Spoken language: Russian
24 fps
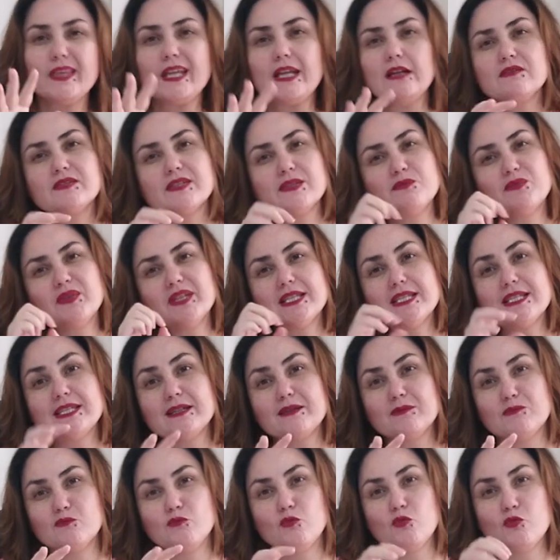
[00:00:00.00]
в
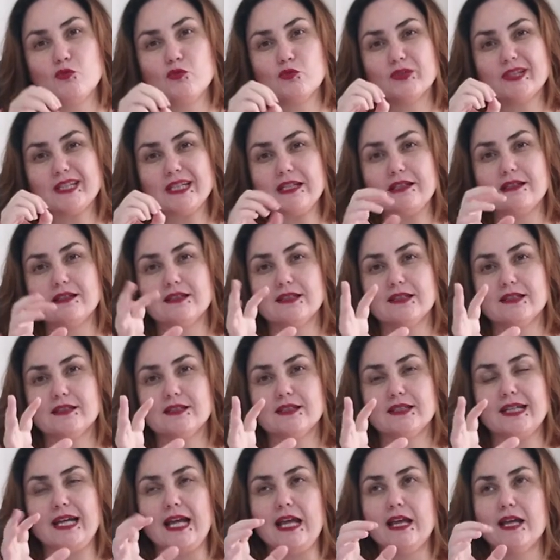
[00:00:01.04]
темноте могут
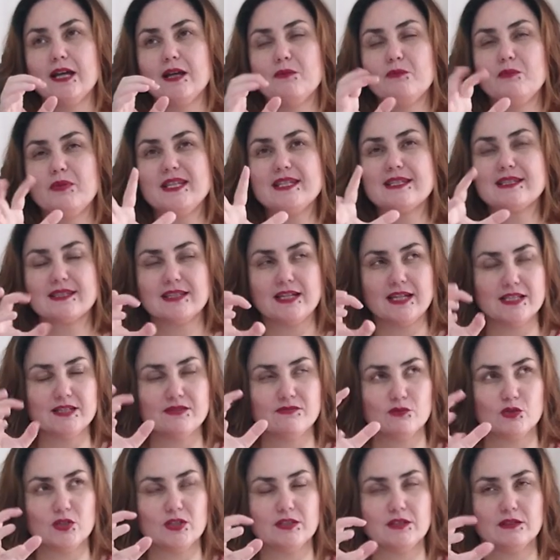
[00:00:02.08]
э, блистать
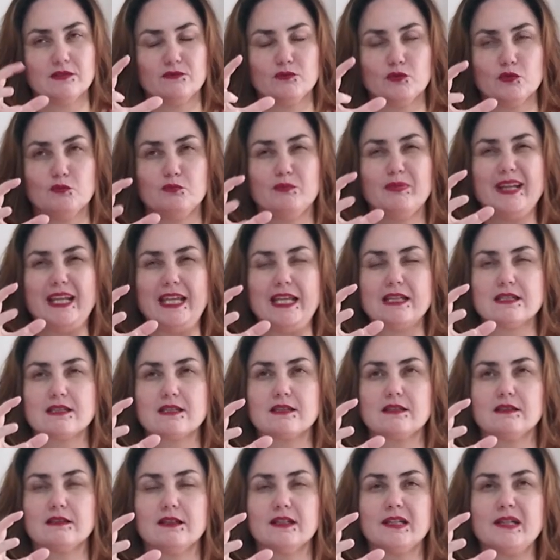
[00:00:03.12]
вот этот вот
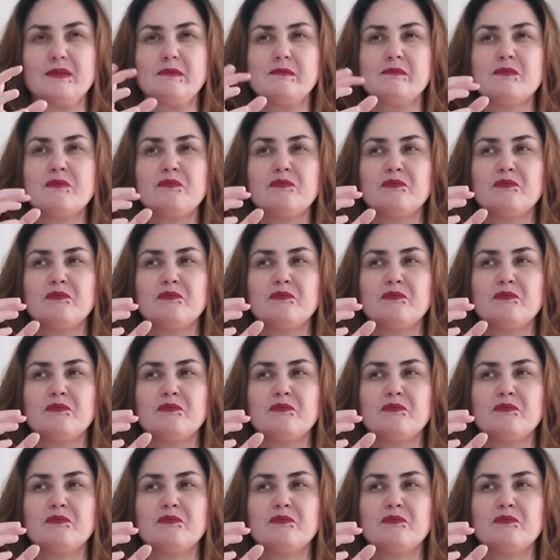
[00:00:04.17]
блеск, да,